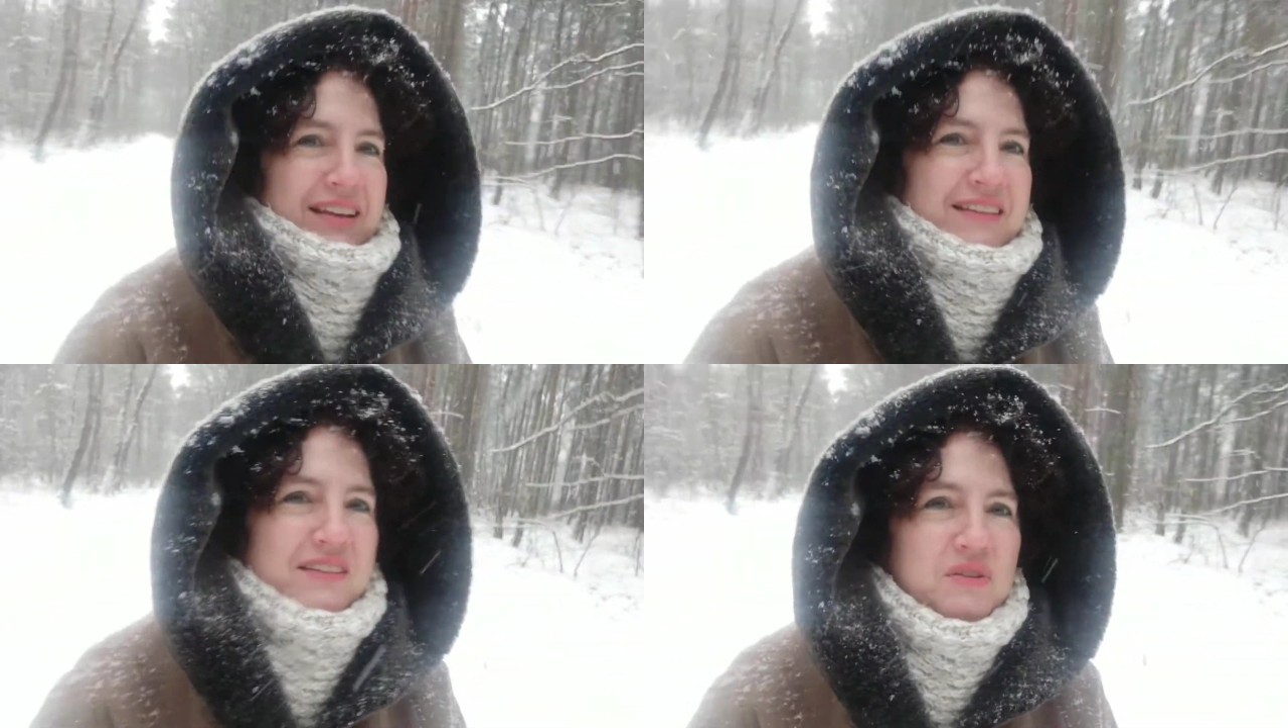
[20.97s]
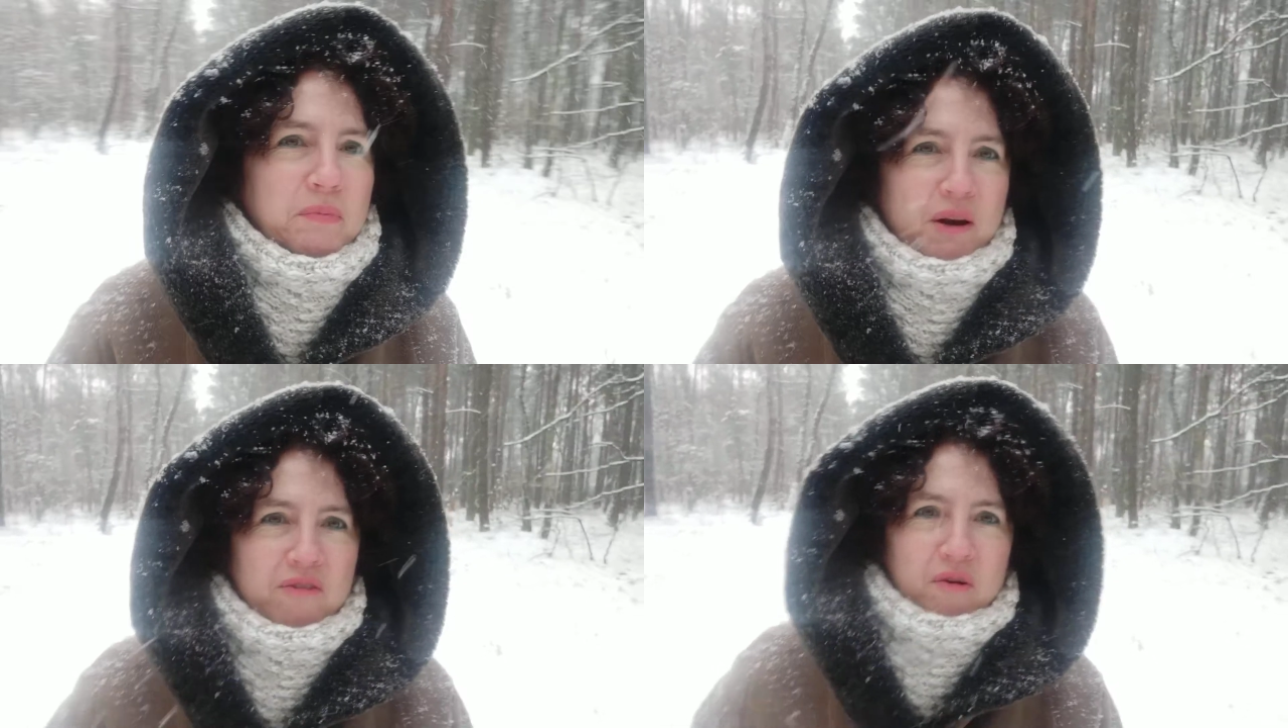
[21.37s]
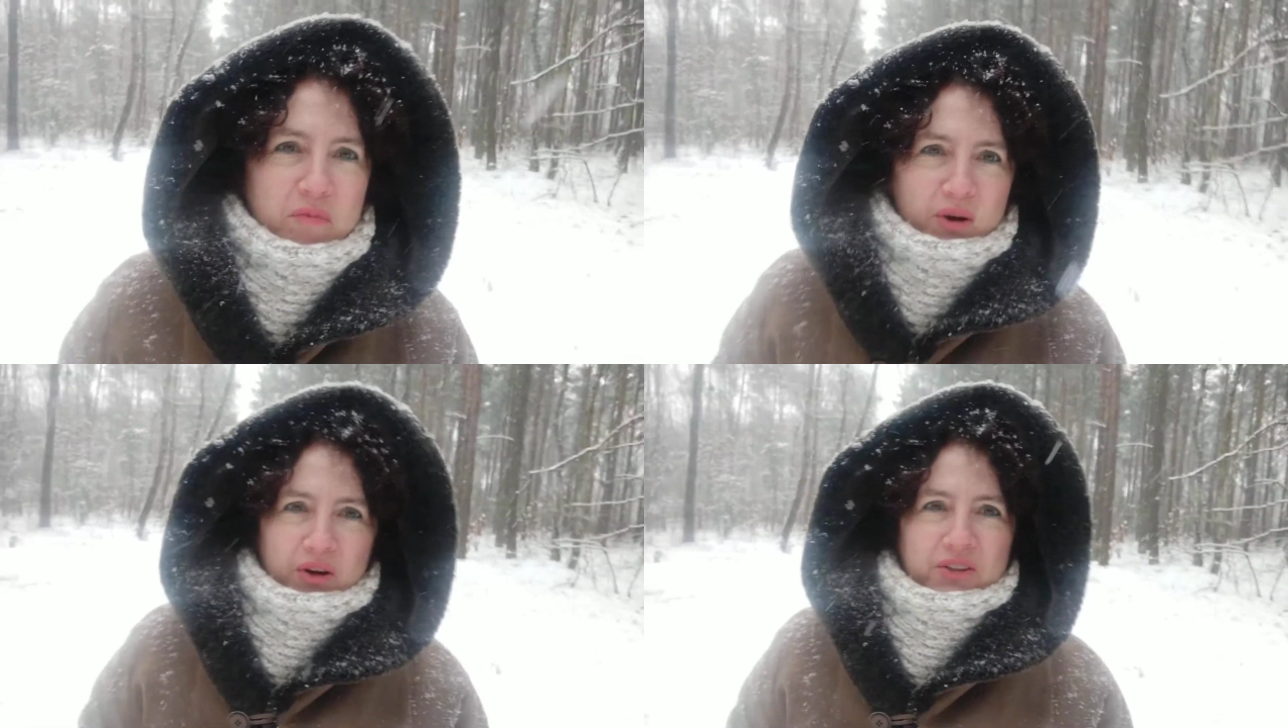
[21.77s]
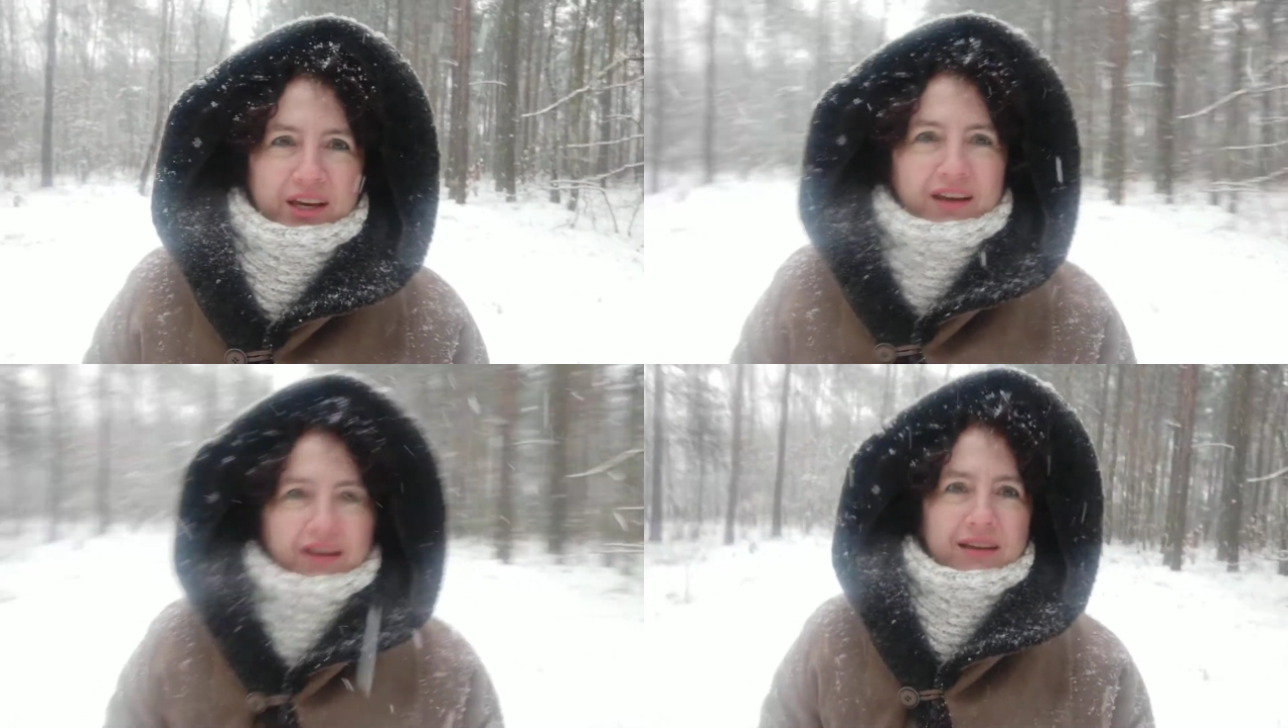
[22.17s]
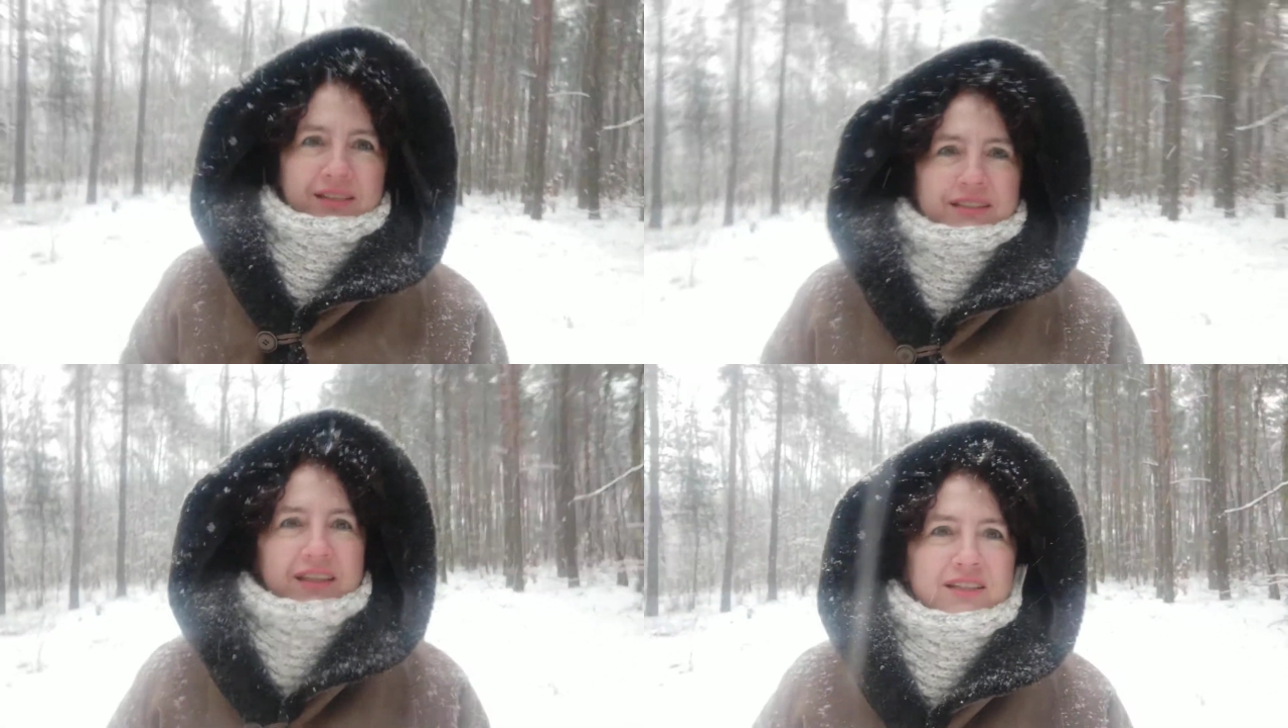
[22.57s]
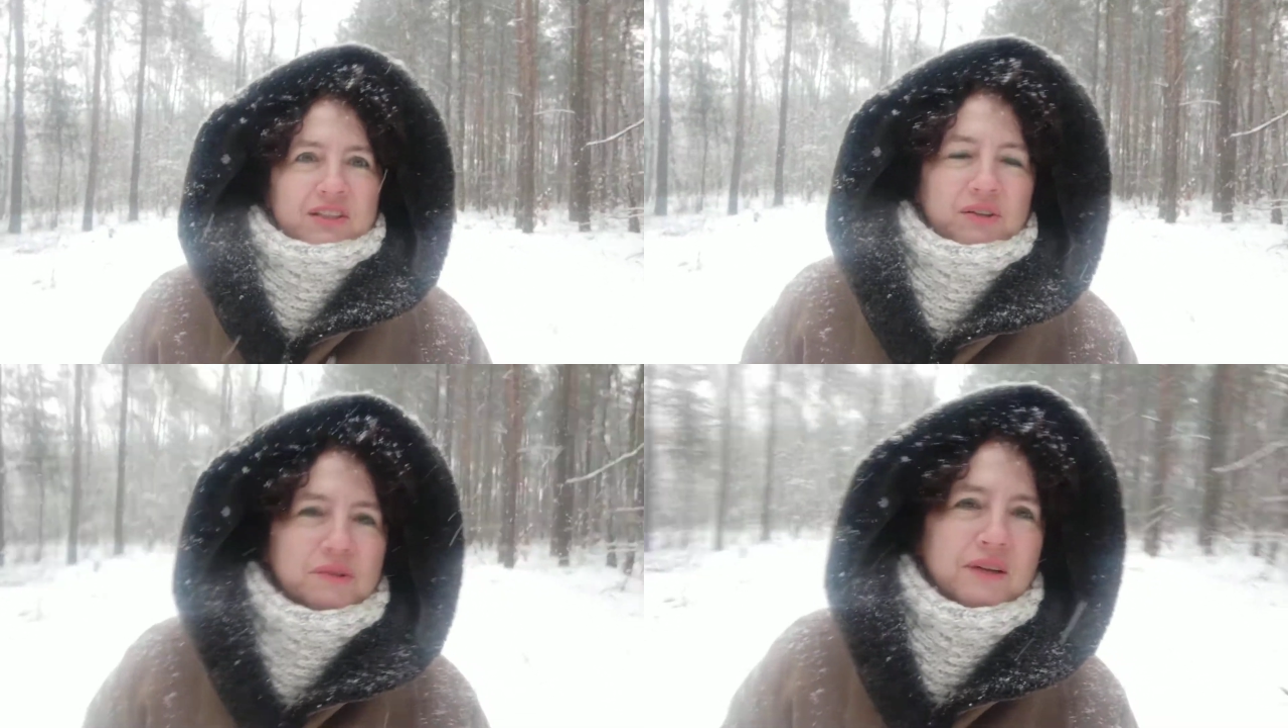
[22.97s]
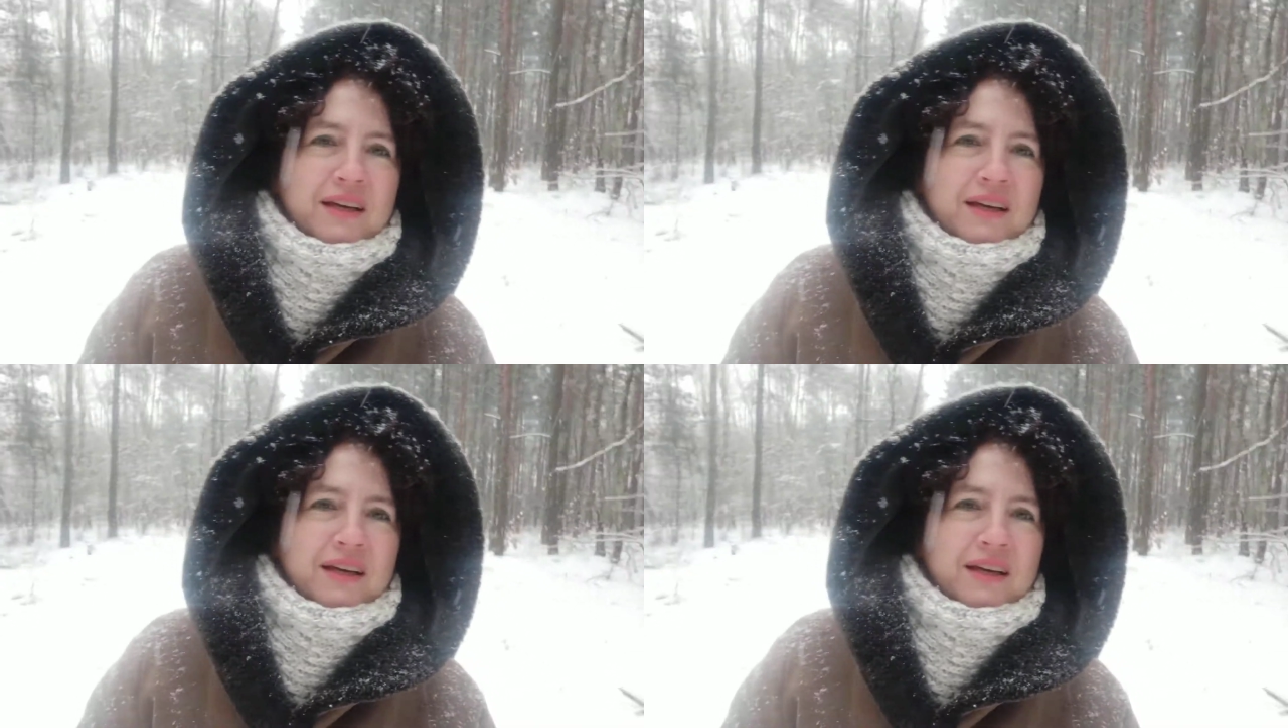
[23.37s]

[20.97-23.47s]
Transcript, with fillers: superową pogodę śnieżną